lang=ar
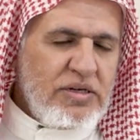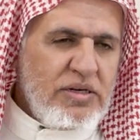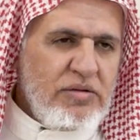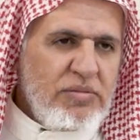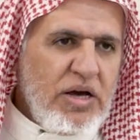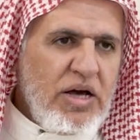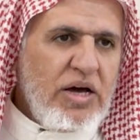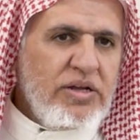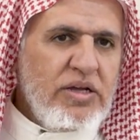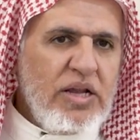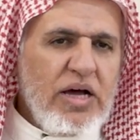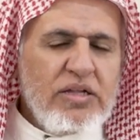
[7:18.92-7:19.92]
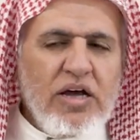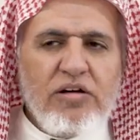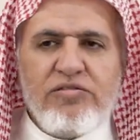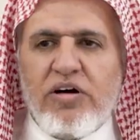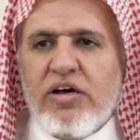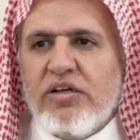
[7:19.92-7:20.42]
لمعاني لا
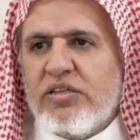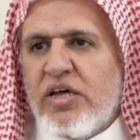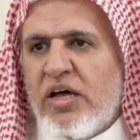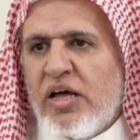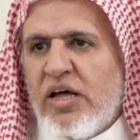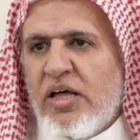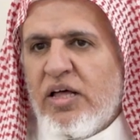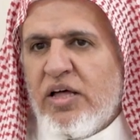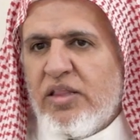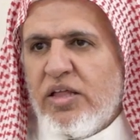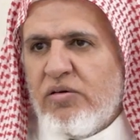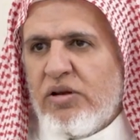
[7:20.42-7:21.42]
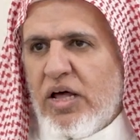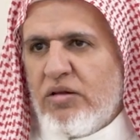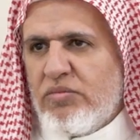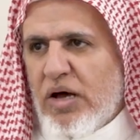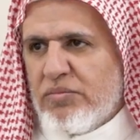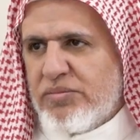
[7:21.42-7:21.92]
تخفى عند ذوي
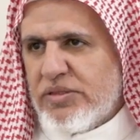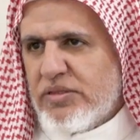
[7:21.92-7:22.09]
الألباب